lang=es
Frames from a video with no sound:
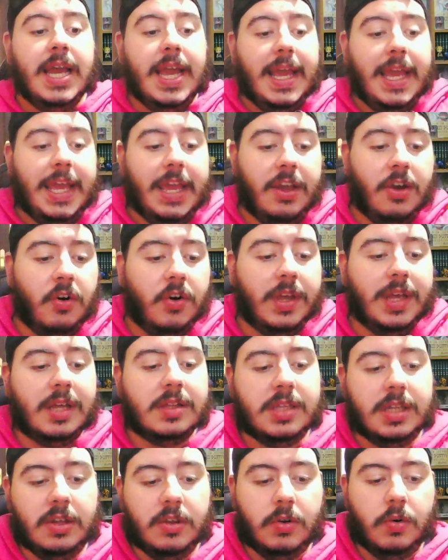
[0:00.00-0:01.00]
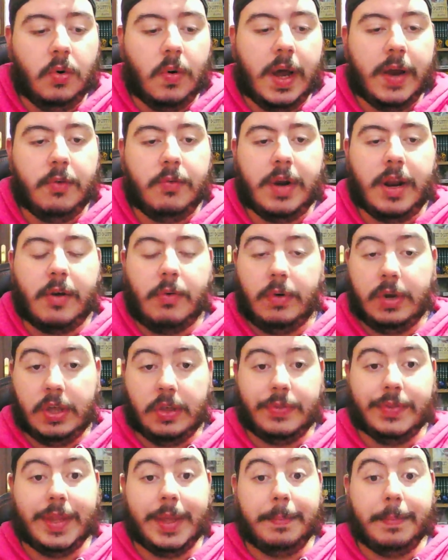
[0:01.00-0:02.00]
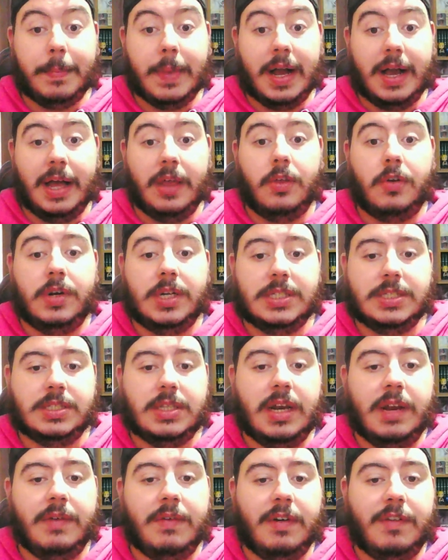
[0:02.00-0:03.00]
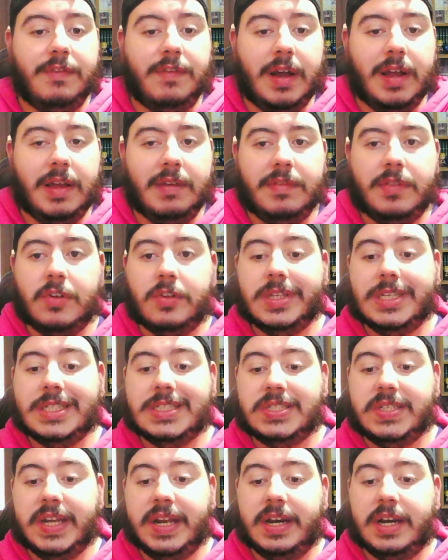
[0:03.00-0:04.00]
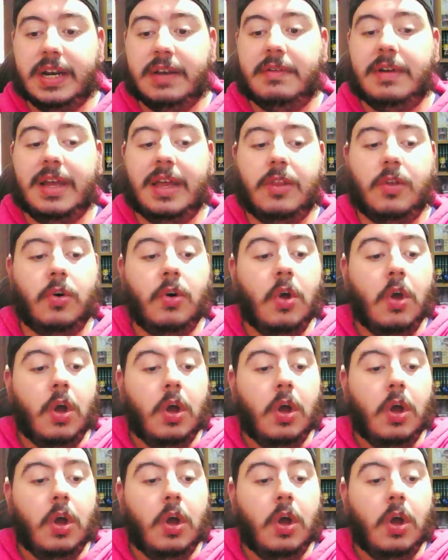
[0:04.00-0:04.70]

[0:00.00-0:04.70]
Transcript: Y hoy ha tenido lugar una reunión de embajadores de Level 5 donde se han revelado